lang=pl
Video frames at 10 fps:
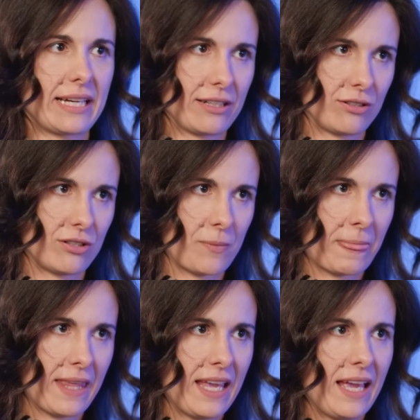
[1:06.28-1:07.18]
Ergo.
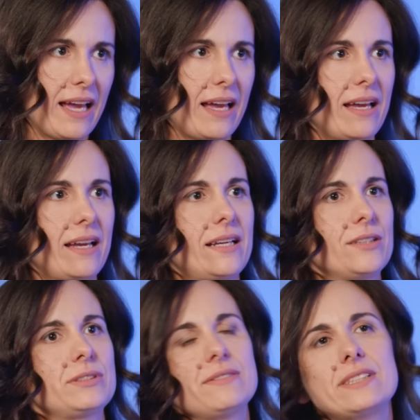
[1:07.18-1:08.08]

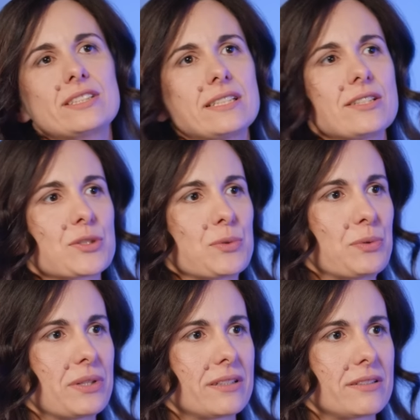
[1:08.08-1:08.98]
Tutaj wdrażane
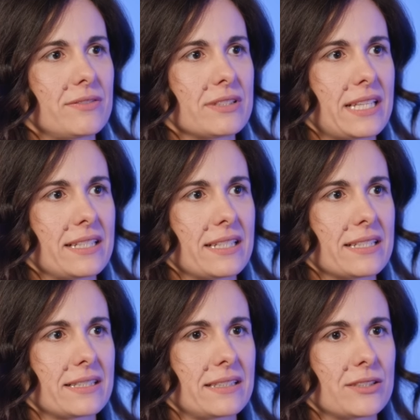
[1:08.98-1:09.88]
są
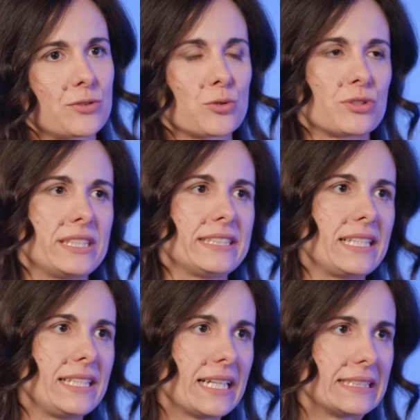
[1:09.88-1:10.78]
rozwiązania z zakresu sztucznej
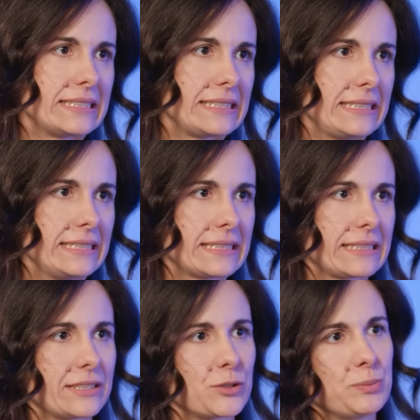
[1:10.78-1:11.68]
inteligencji, z
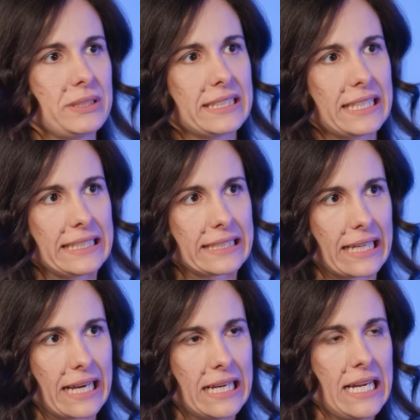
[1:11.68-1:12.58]
zakresu big
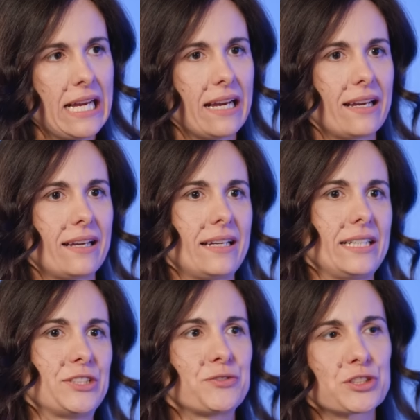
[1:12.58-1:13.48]
data
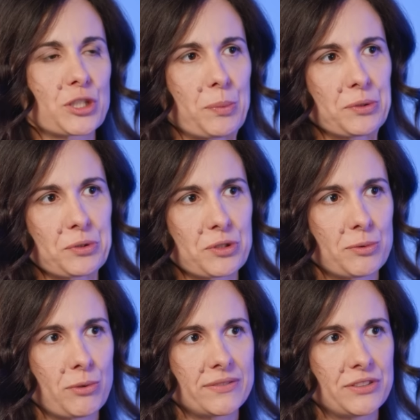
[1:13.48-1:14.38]
i to wszystko po to,
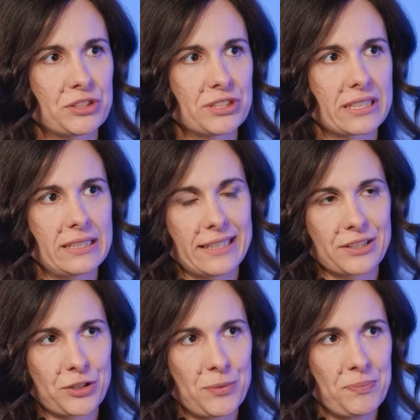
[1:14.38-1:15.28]
żeby ułatwić życie
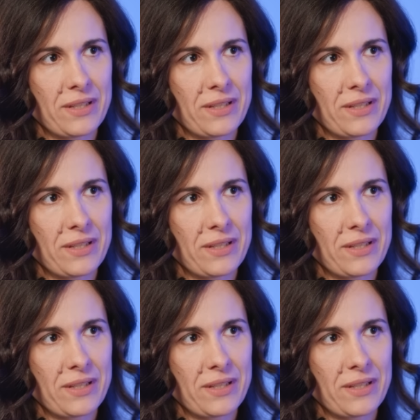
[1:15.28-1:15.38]
klientom.